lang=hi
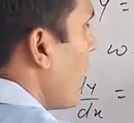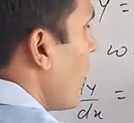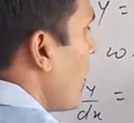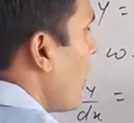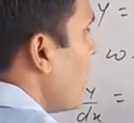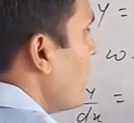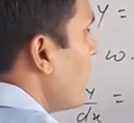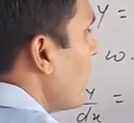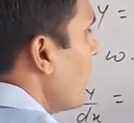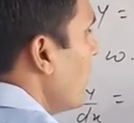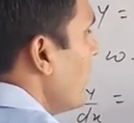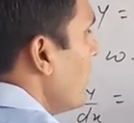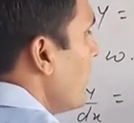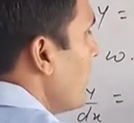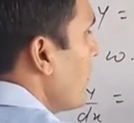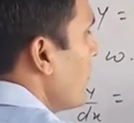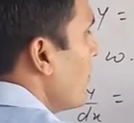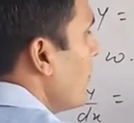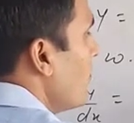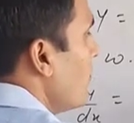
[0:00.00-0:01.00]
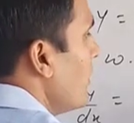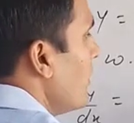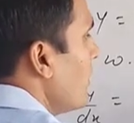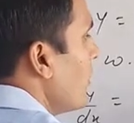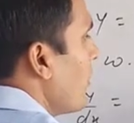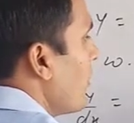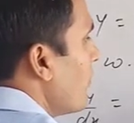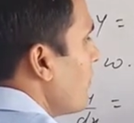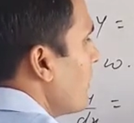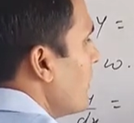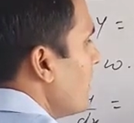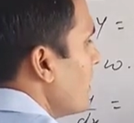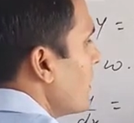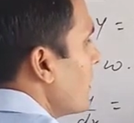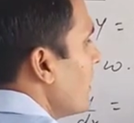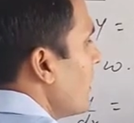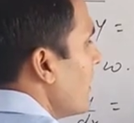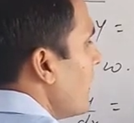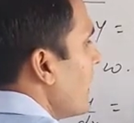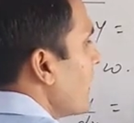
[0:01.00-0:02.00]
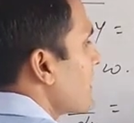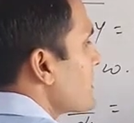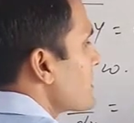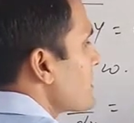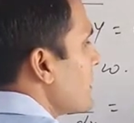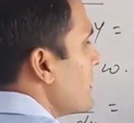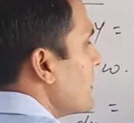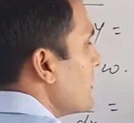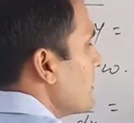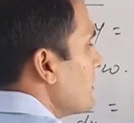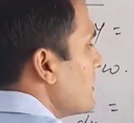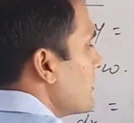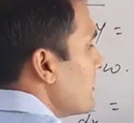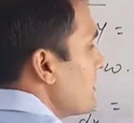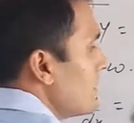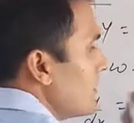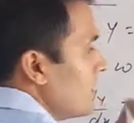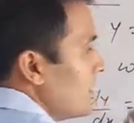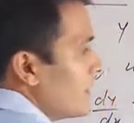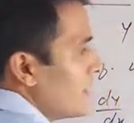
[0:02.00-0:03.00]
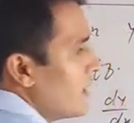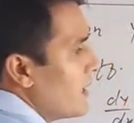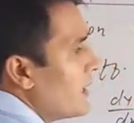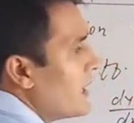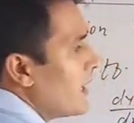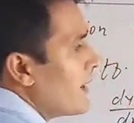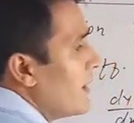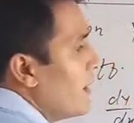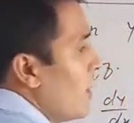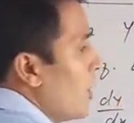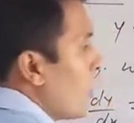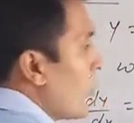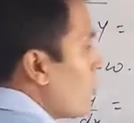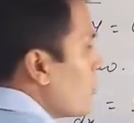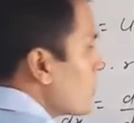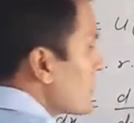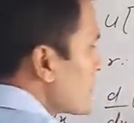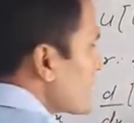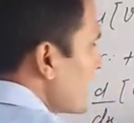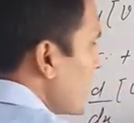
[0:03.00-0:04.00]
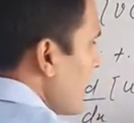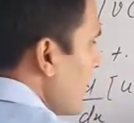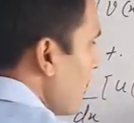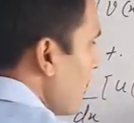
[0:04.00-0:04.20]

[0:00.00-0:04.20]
ऑफ v ऑफ x का ठीक है उसके